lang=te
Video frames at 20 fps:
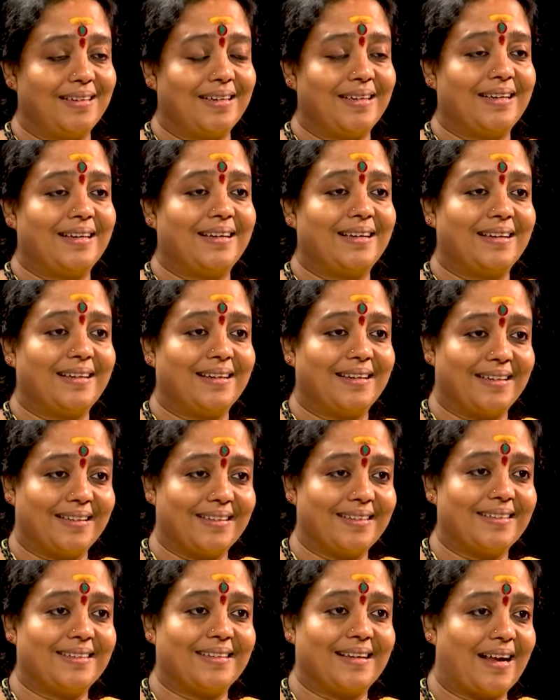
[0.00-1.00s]
ఓకే
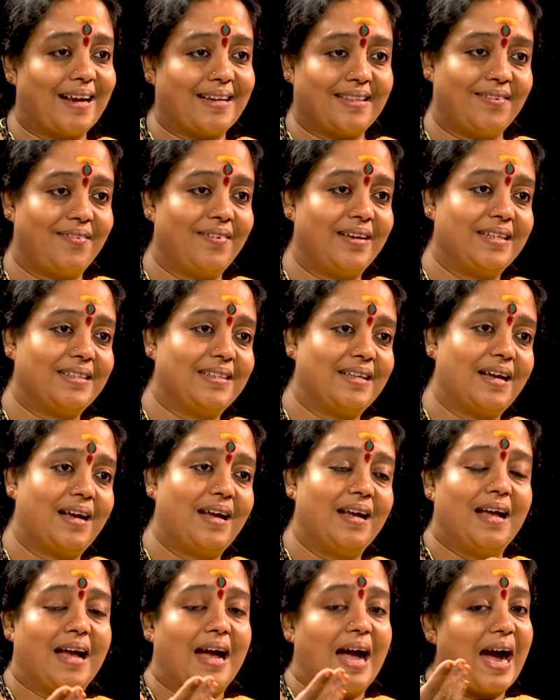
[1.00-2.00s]
అర్థమైందా
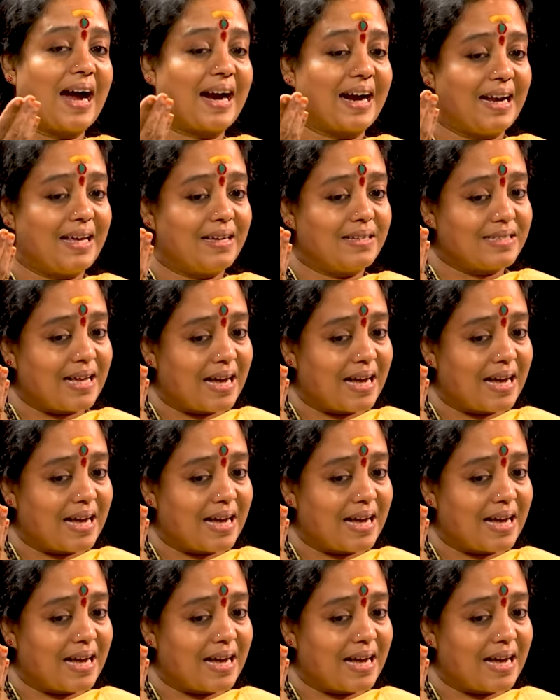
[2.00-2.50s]
అక్కడ